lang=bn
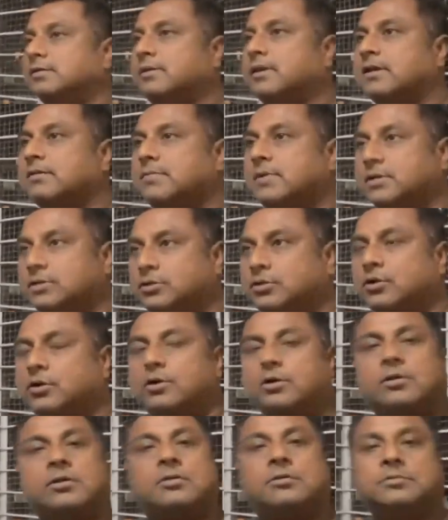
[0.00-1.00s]
এইমাত্র
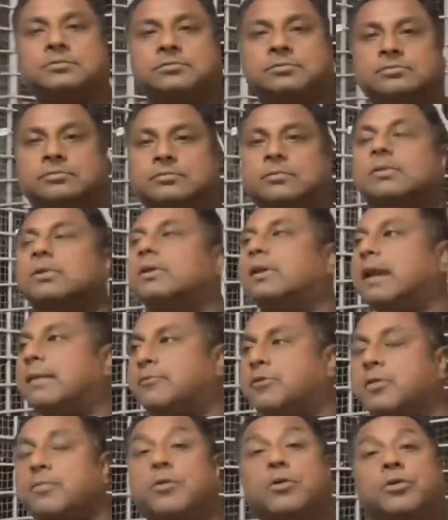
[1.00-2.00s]

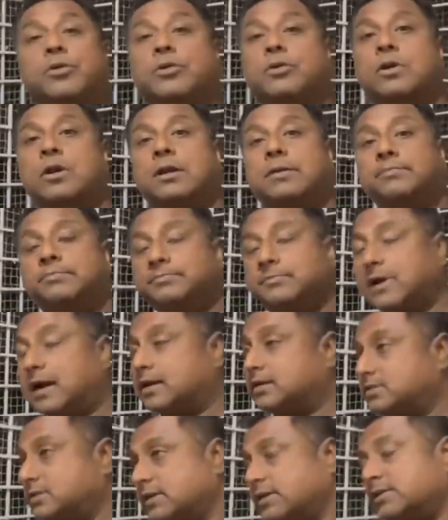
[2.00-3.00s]
ল্যাপটপ বন্ধ করলাম
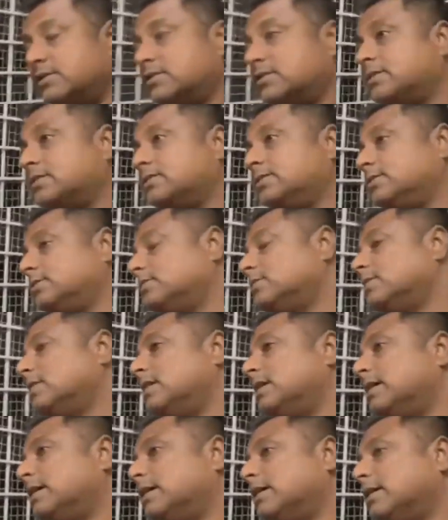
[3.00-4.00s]
কাজ শেষ
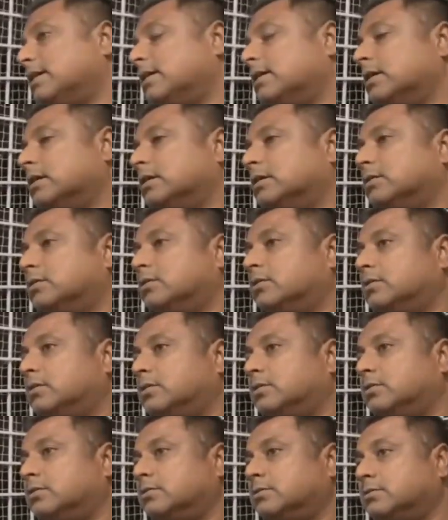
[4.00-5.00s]
তো
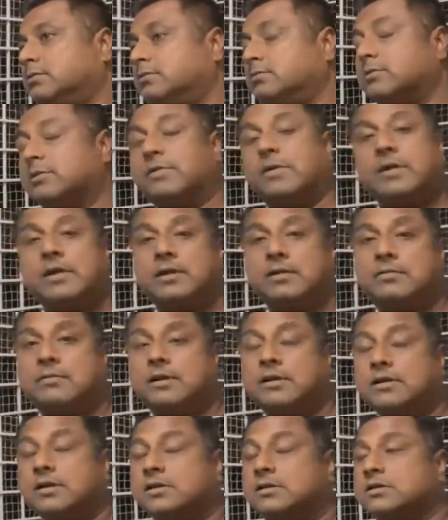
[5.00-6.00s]
আমার এই
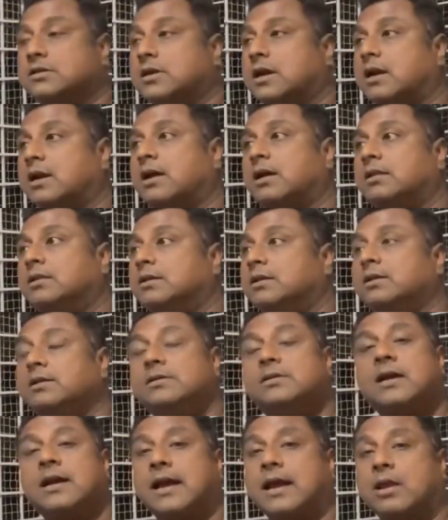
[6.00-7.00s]
যে সারা
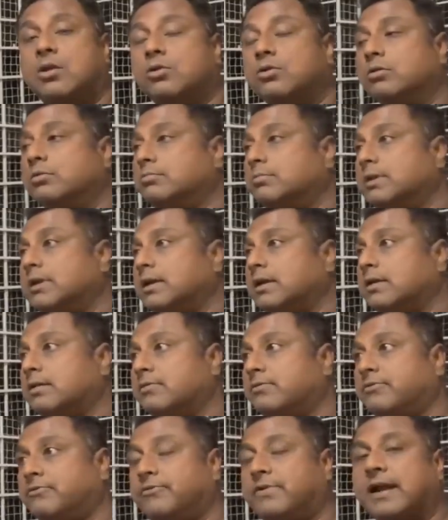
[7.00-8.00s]
দিনটা গেল মানে
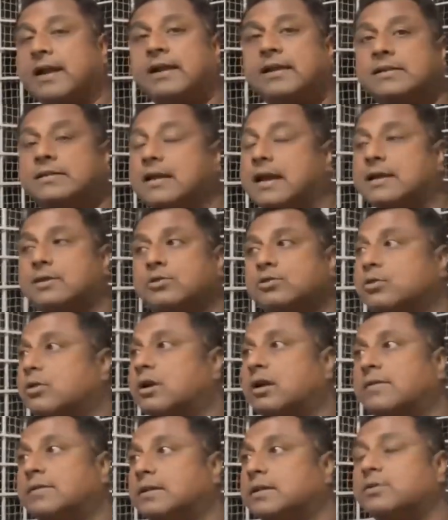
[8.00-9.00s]
গাড়িতে এত ফল
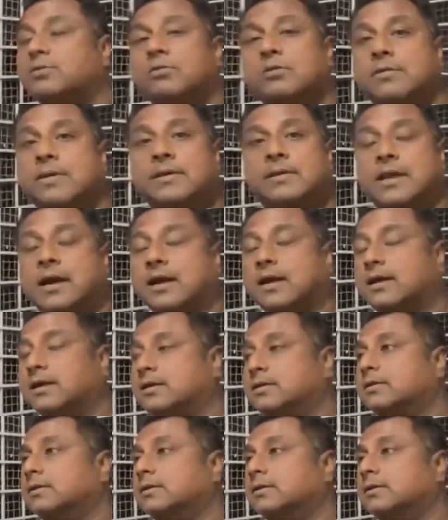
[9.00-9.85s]
আমাকে কোনোবার থাকে না